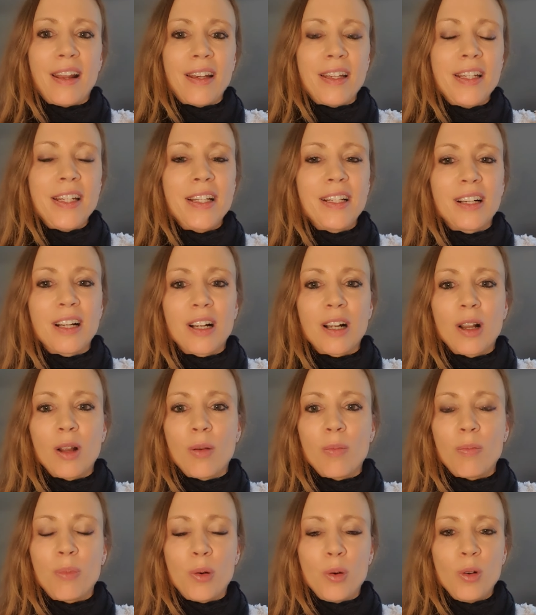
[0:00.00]
Riegel,
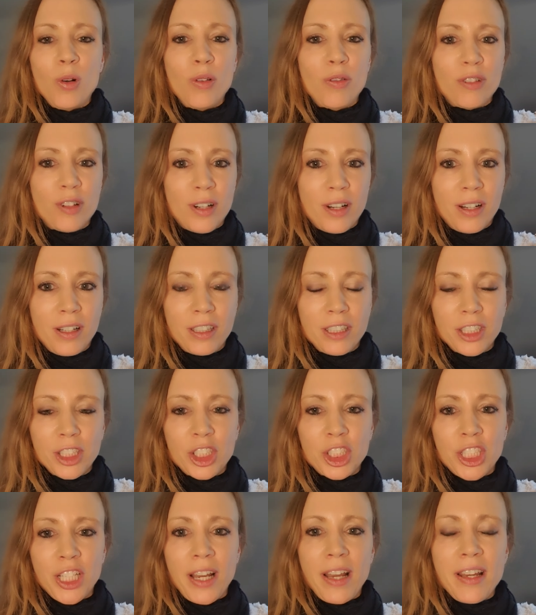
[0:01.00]
Pulver,
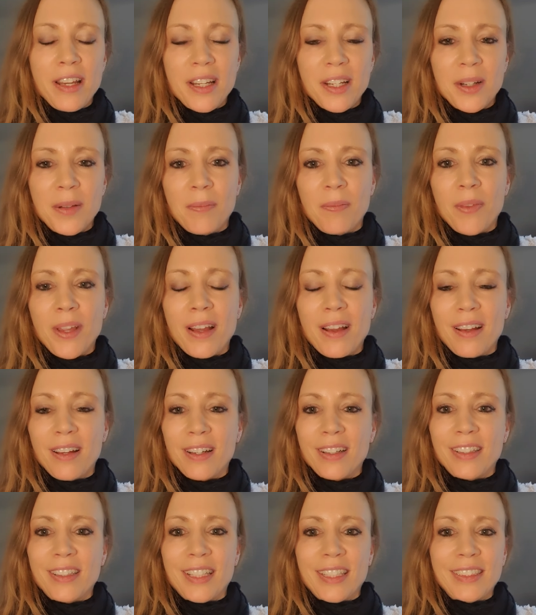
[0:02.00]
Shake.
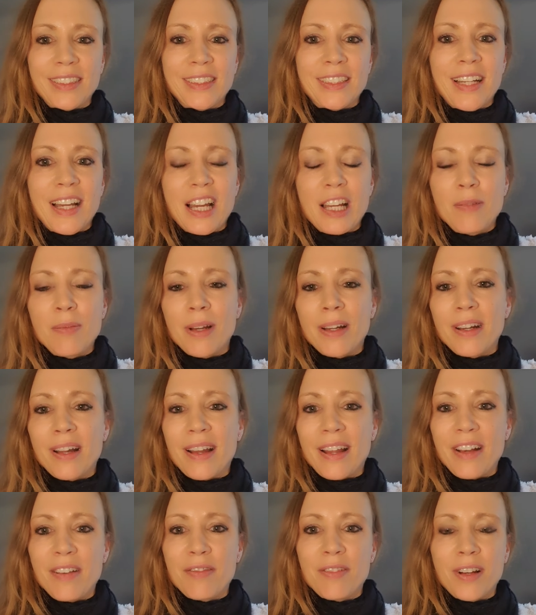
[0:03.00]
Ja, das kann man
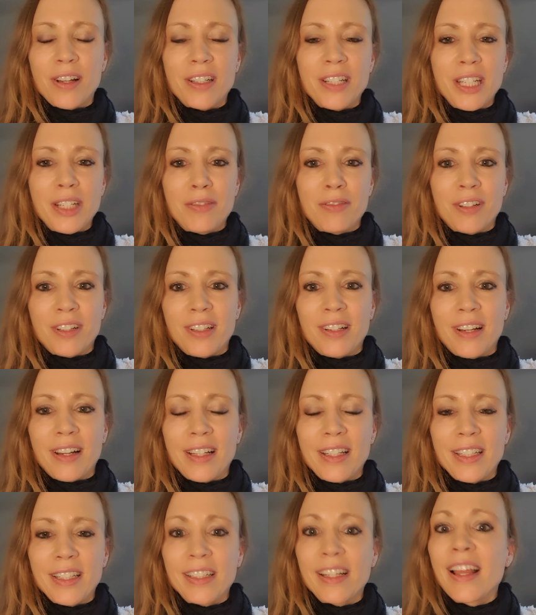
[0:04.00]
einfach nicht
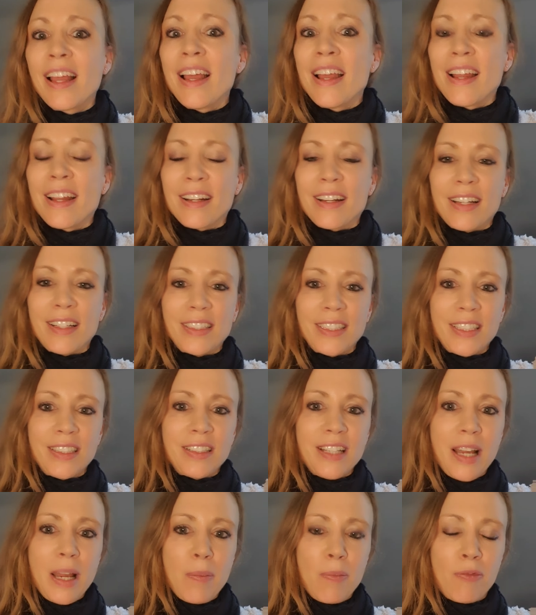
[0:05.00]
vergleichen. Das
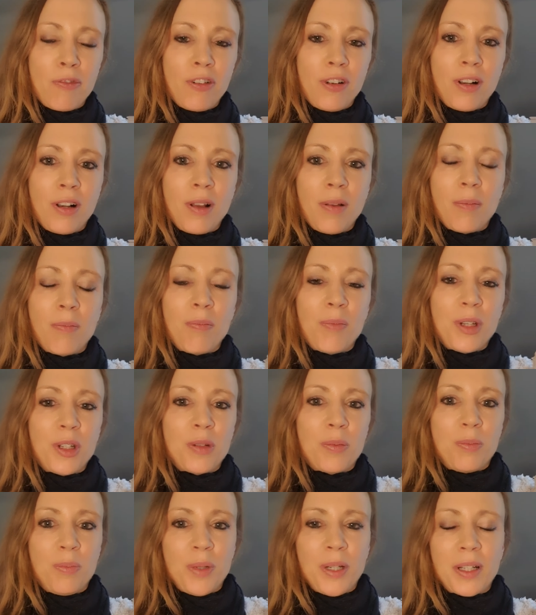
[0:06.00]
sind Äpfel
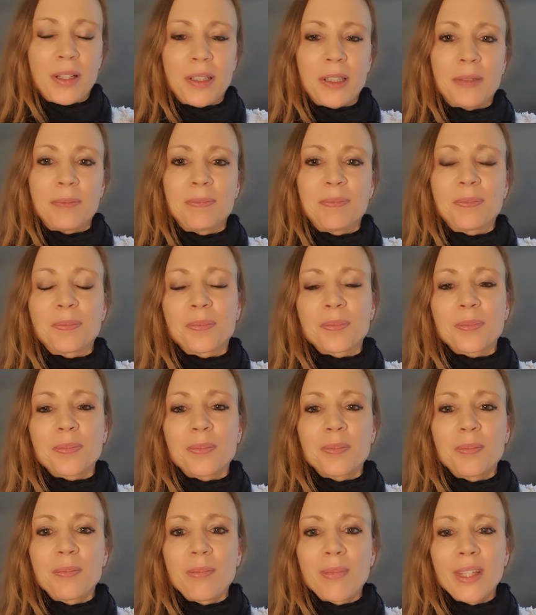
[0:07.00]
mit Birnen.
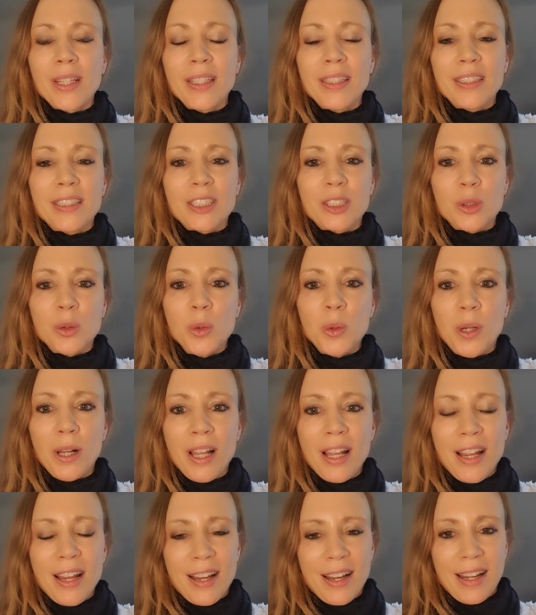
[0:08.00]
So,
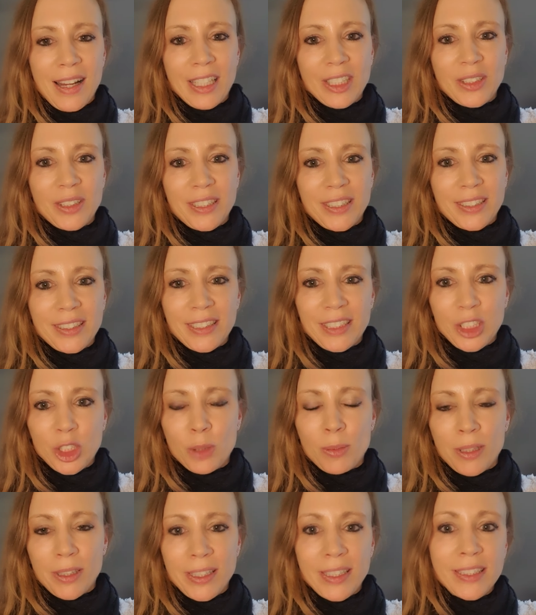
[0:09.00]
also das sind
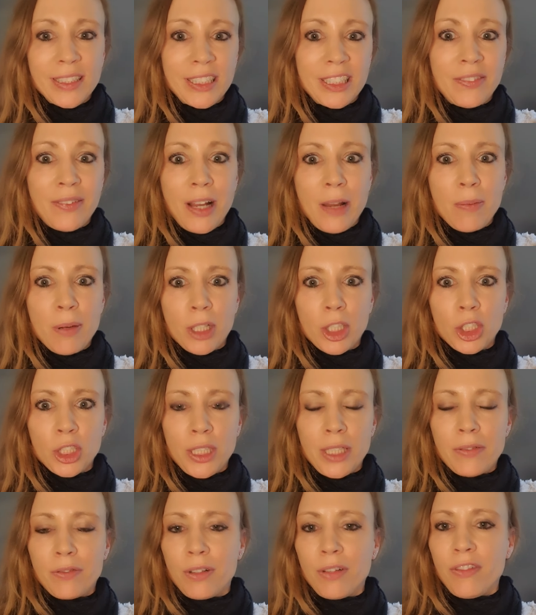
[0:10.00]
schon mal diese zwei Paar
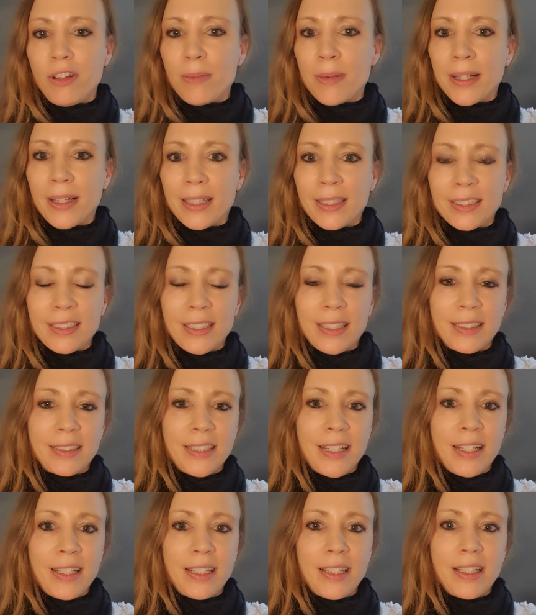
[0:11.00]
Stiefel, wie man das
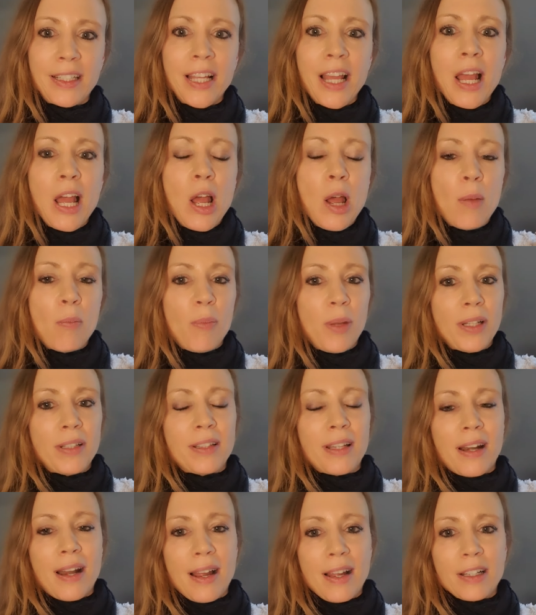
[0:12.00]
tatsächlich
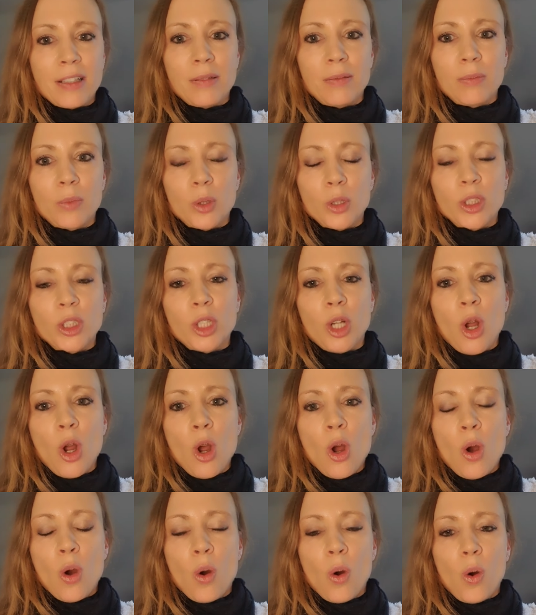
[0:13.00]
betrachten muss.
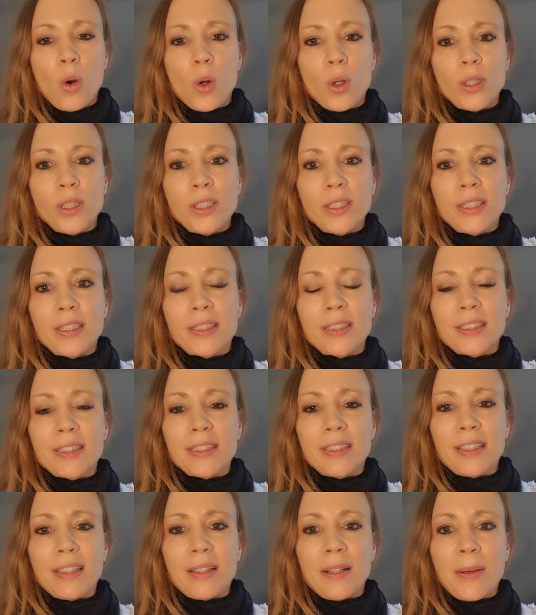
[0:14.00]
Und
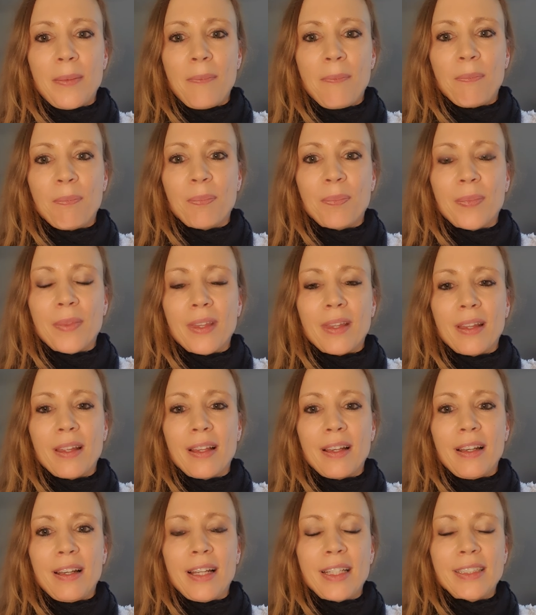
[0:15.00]
ähm,
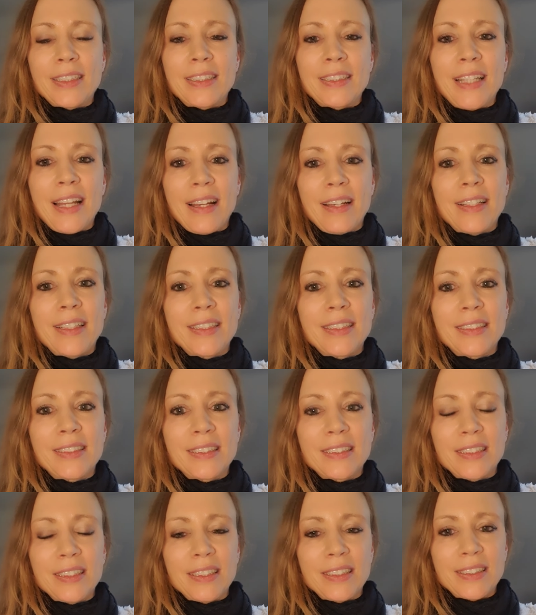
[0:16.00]
letzten Endes
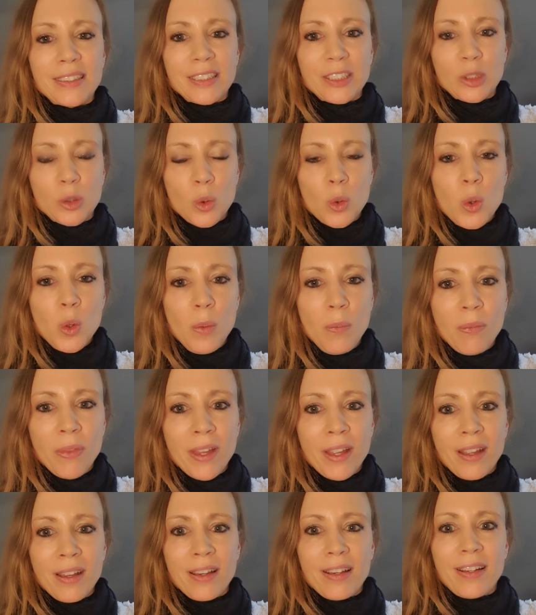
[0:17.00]
ist es so,
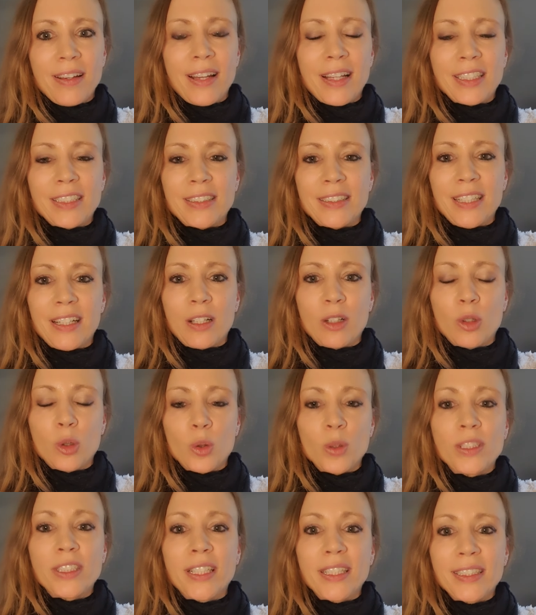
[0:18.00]
dass ja
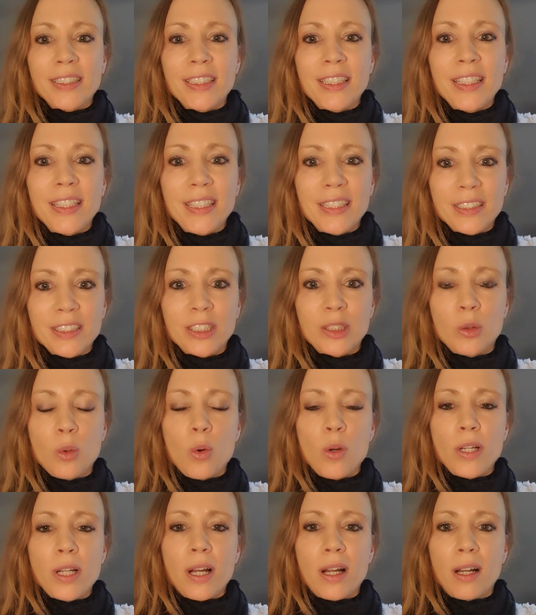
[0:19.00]
grundsätzlich
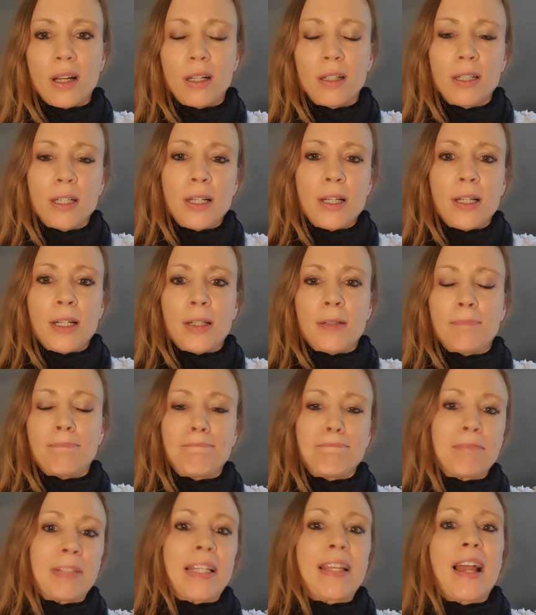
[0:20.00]
Soja
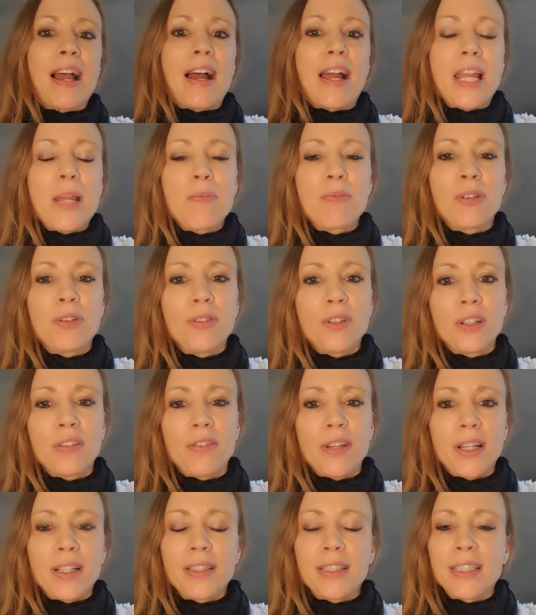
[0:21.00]
mh, hm, gehypt wird
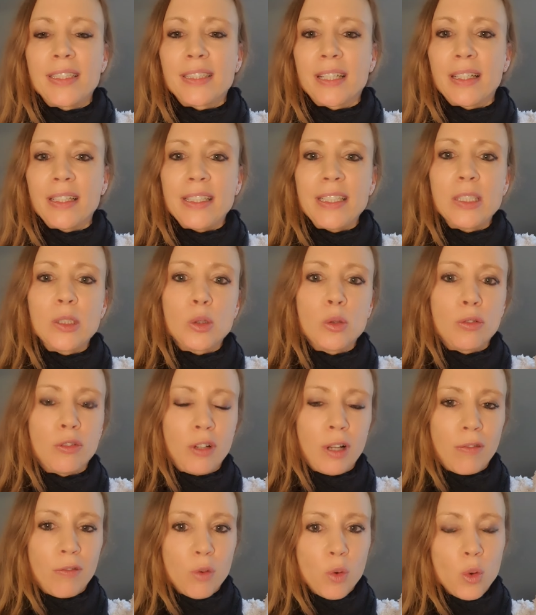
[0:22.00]
wegen dieser
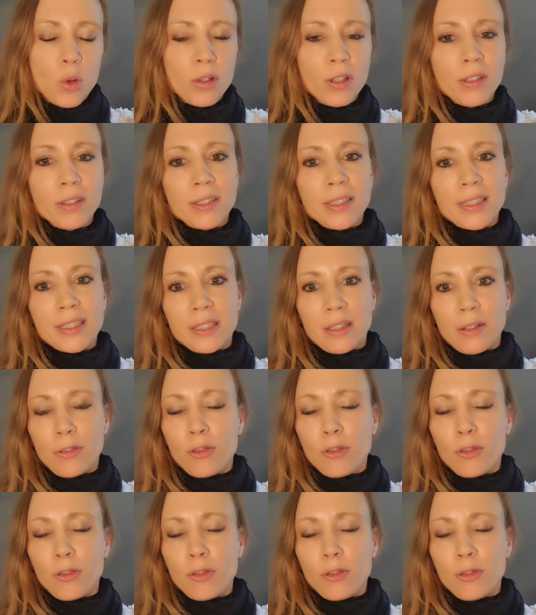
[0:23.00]
Isoflavone, dieser